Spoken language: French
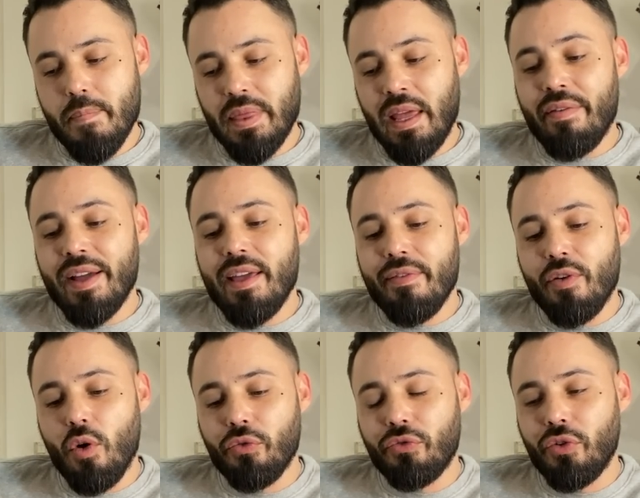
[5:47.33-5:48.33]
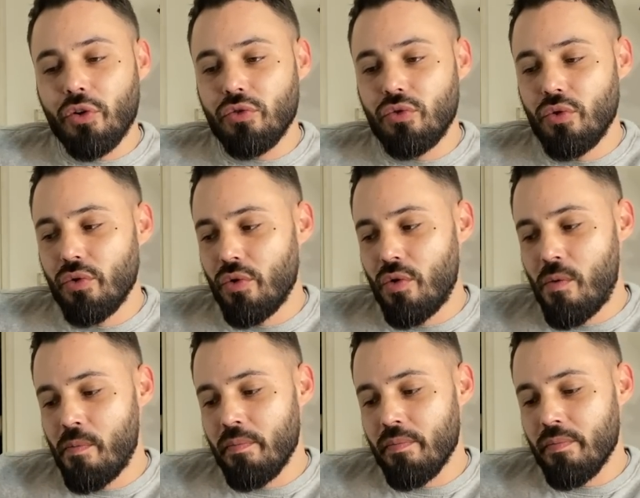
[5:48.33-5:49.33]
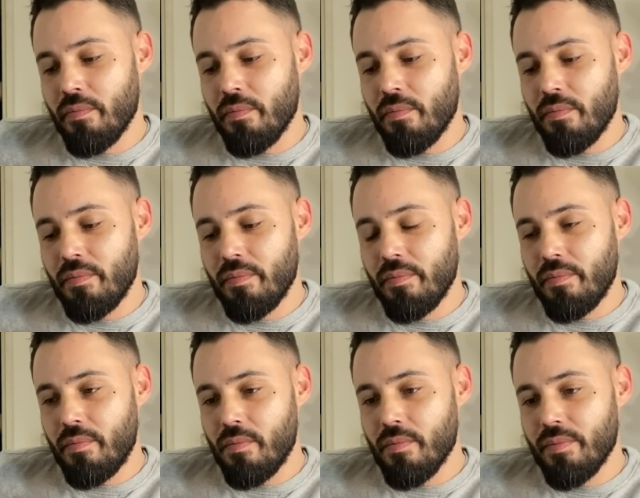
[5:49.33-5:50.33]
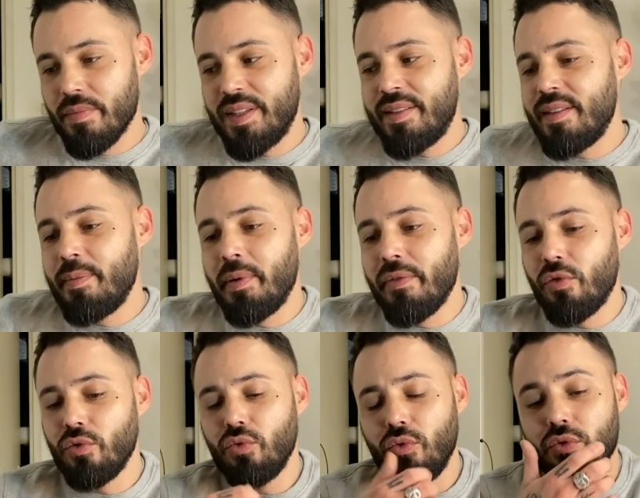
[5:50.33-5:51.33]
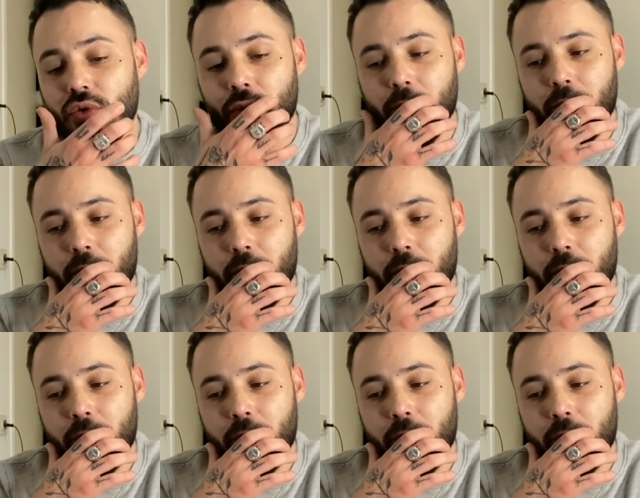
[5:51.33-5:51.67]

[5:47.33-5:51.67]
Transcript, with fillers: travaille à faire en sorte de dissiper vos doutes,